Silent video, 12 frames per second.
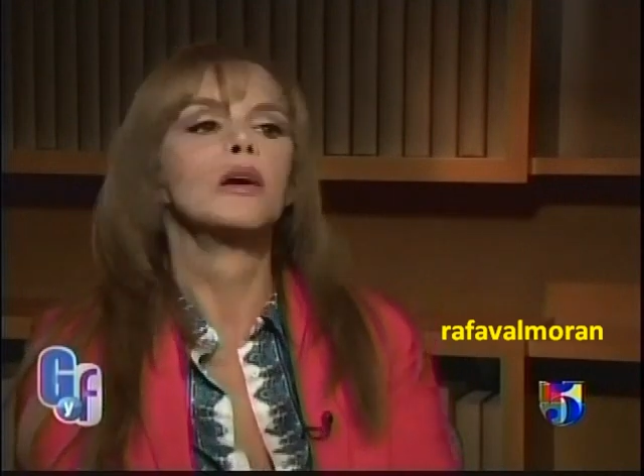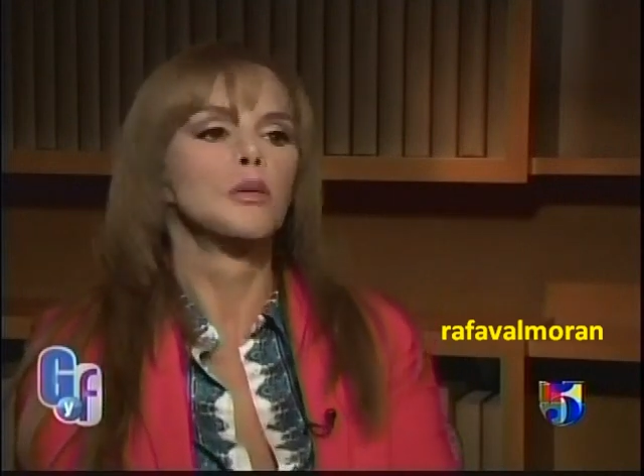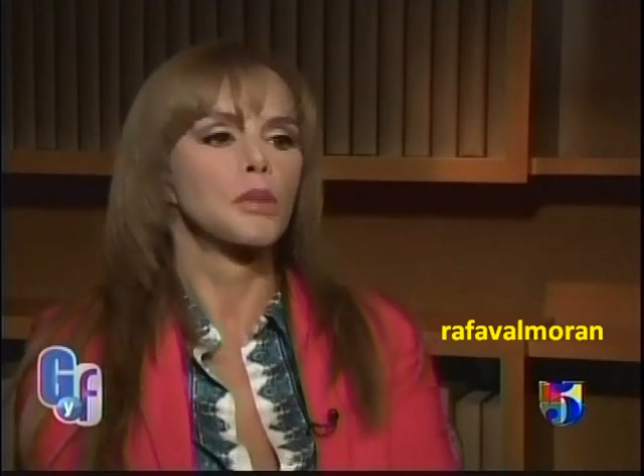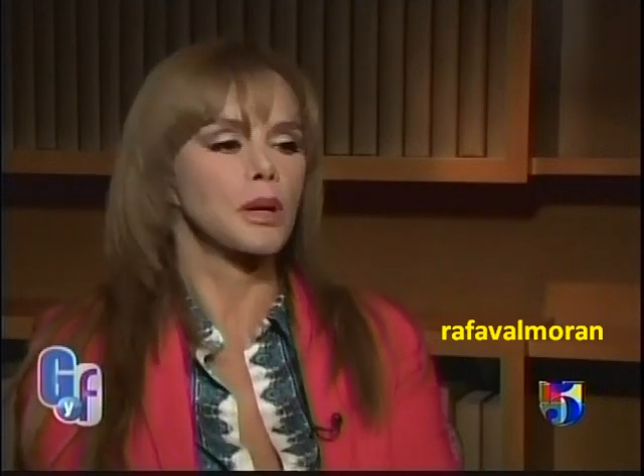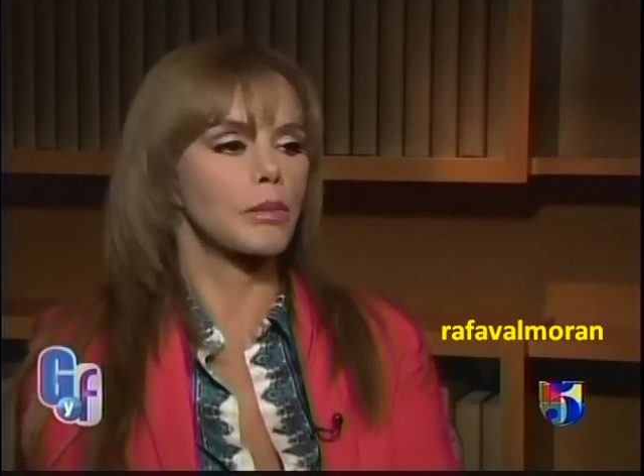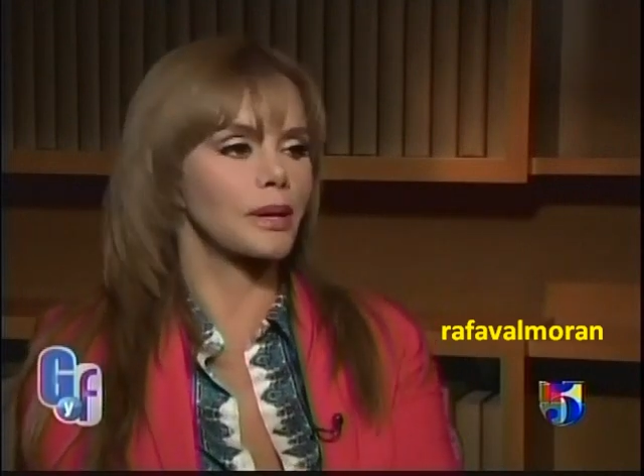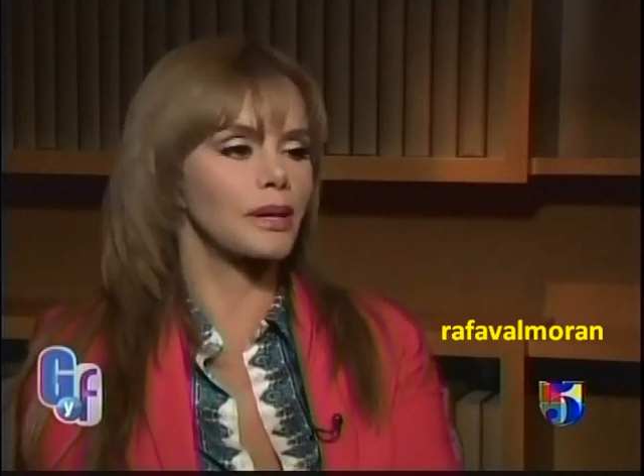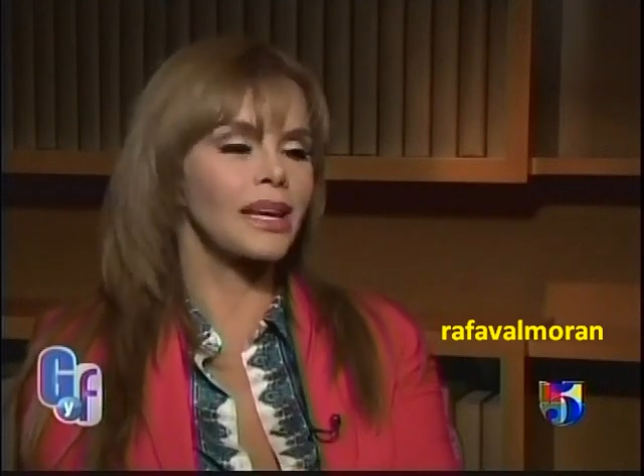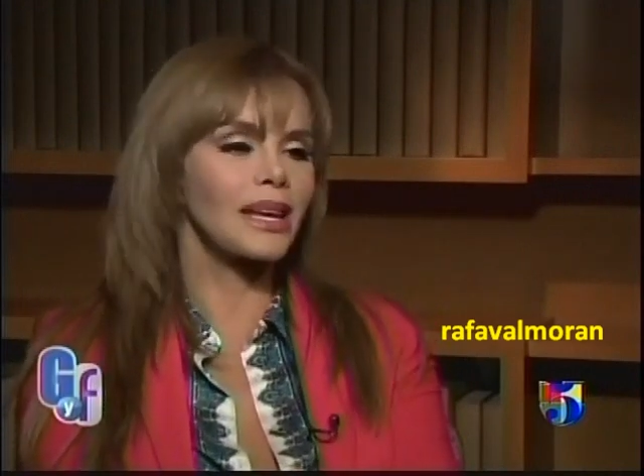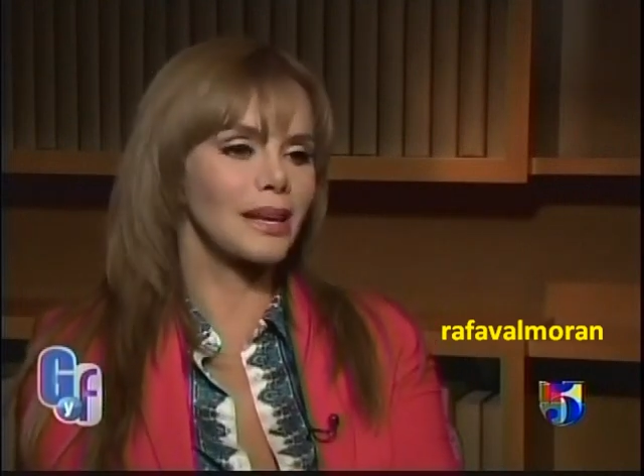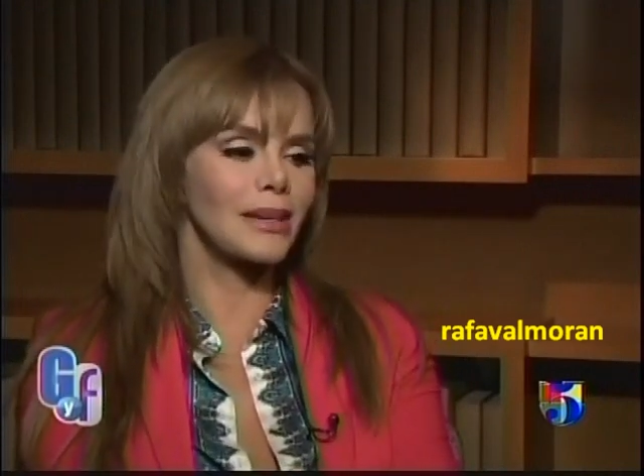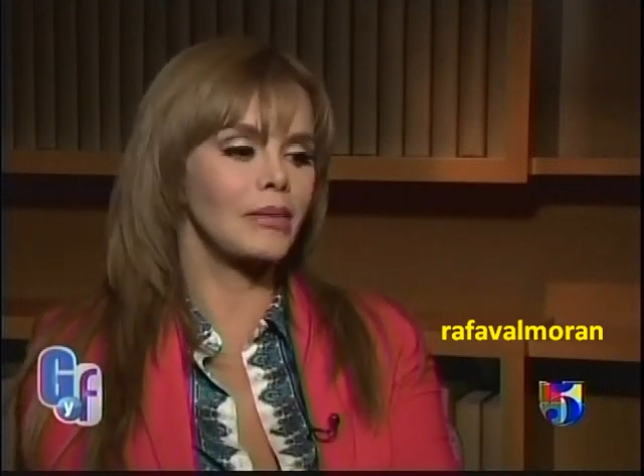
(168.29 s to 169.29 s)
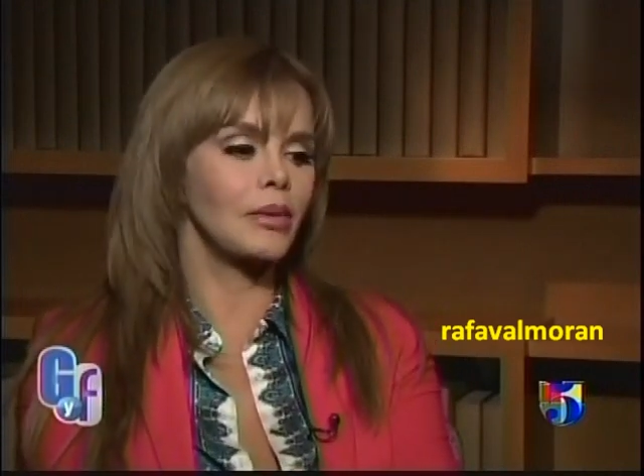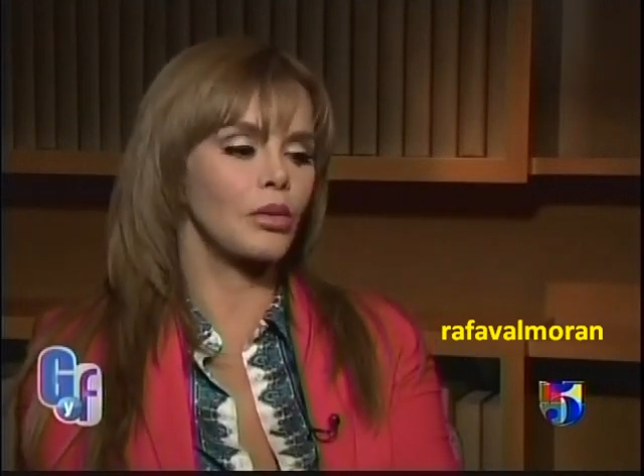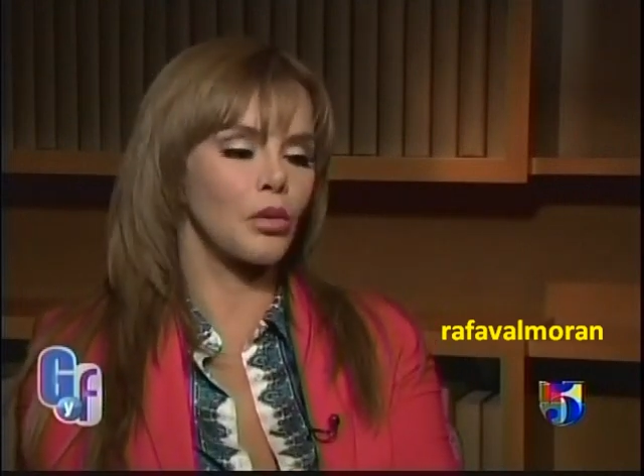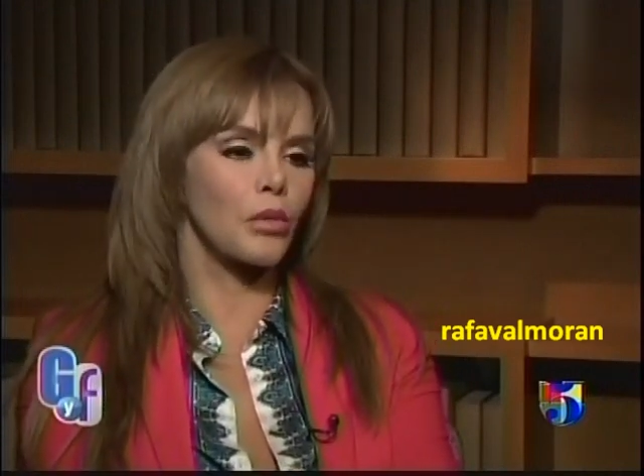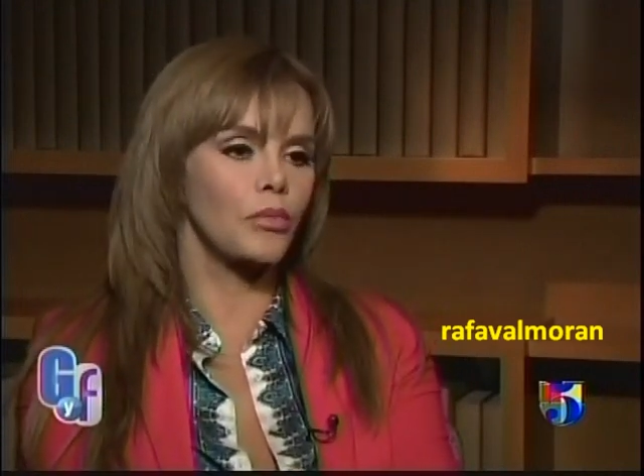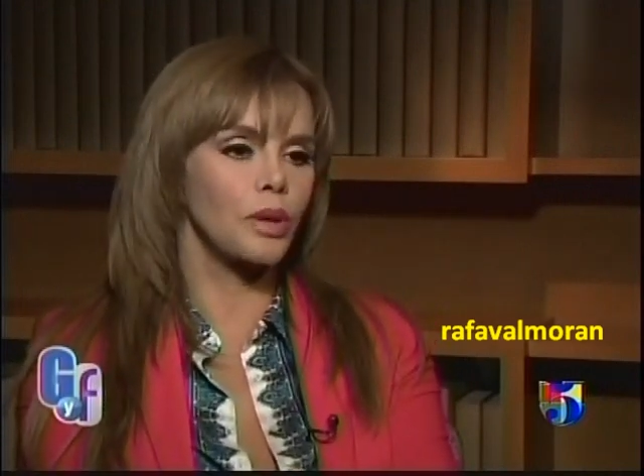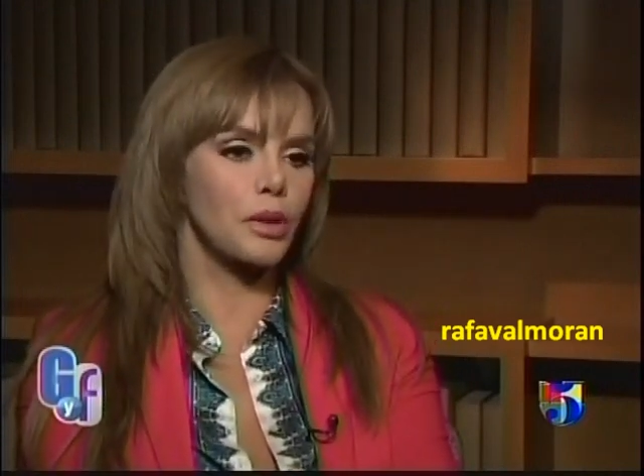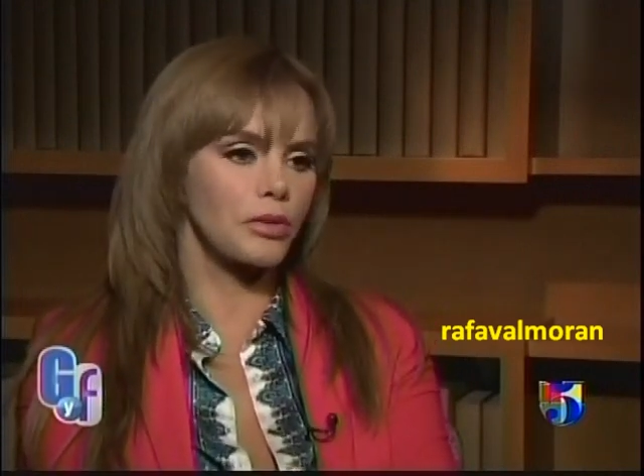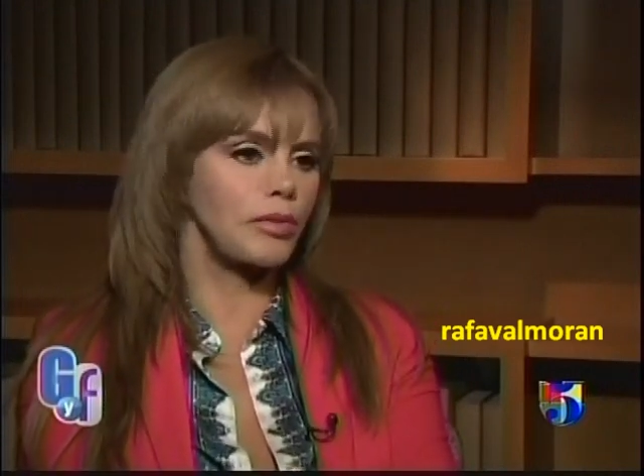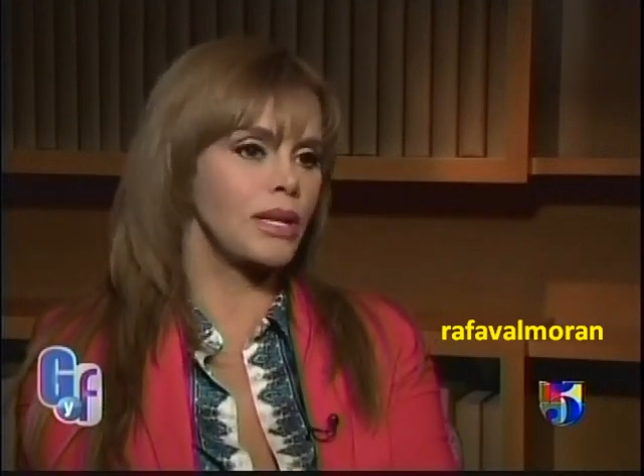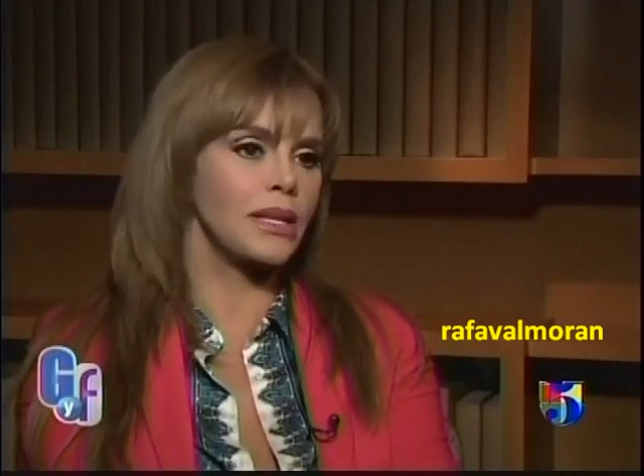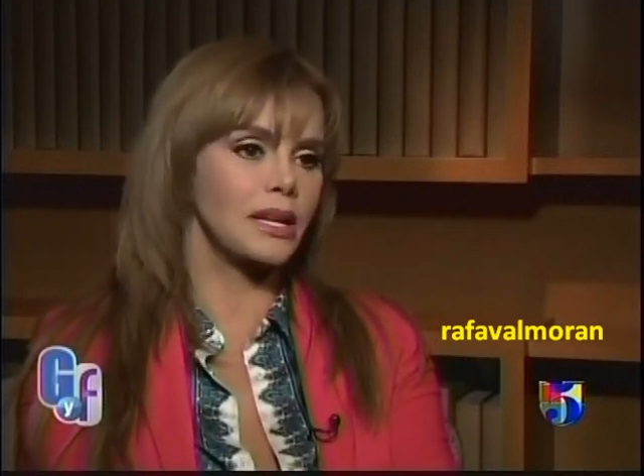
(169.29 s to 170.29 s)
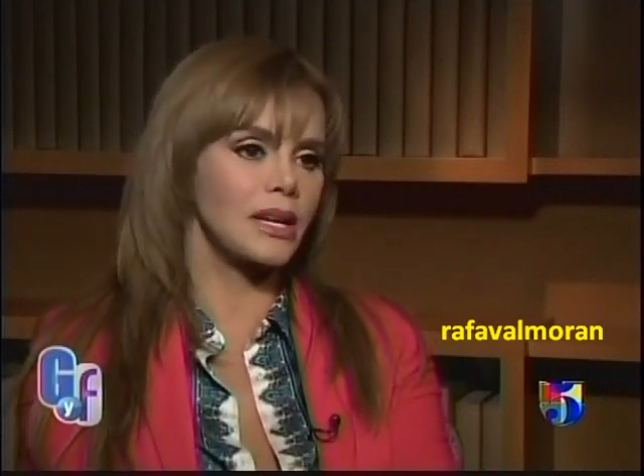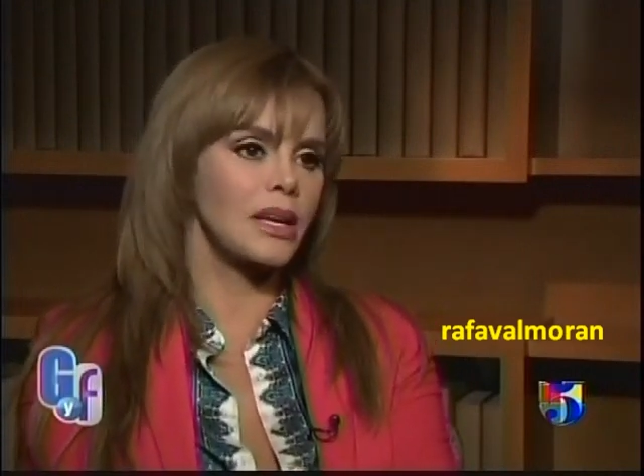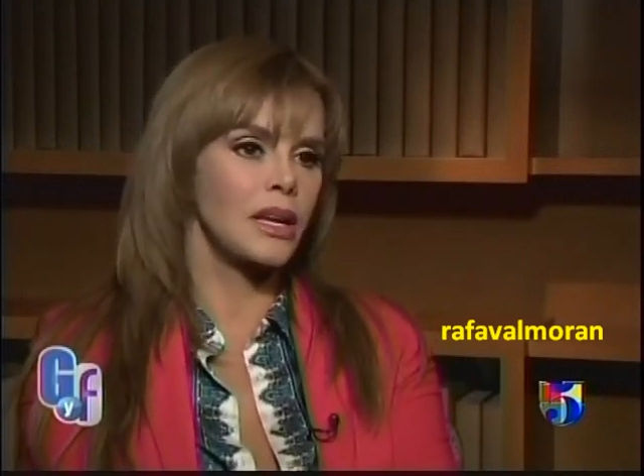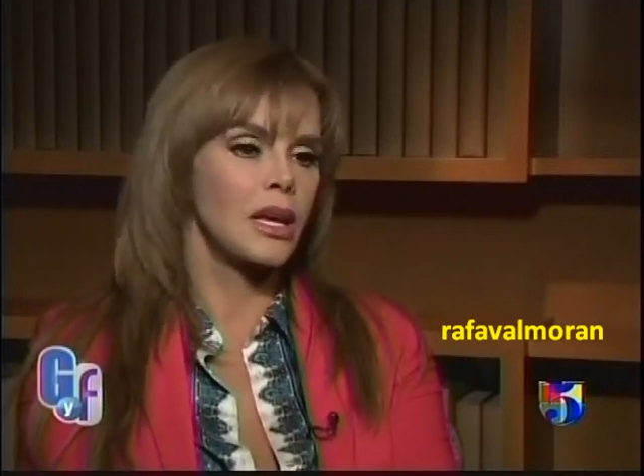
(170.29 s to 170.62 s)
porque aparte que ella trabajó con Pedro Infante